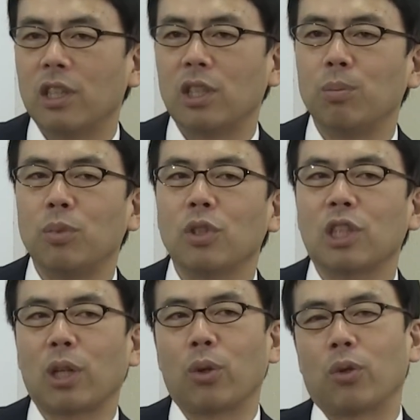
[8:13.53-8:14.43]
新聞
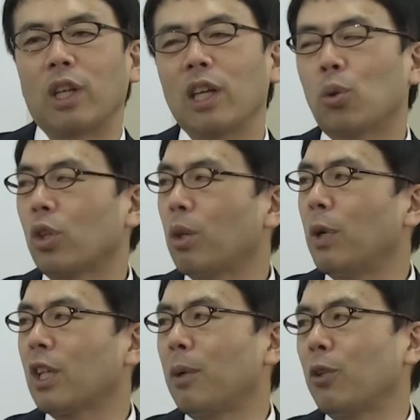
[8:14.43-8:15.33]
記者のようなね、とって
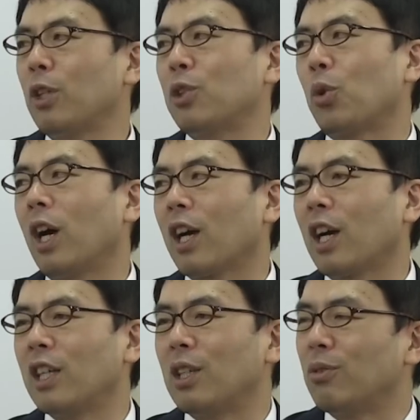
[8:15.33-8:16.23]
も頭のいい人が
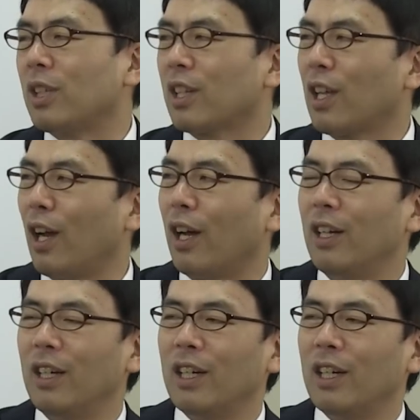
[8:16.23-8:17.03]
書いてるんだったら、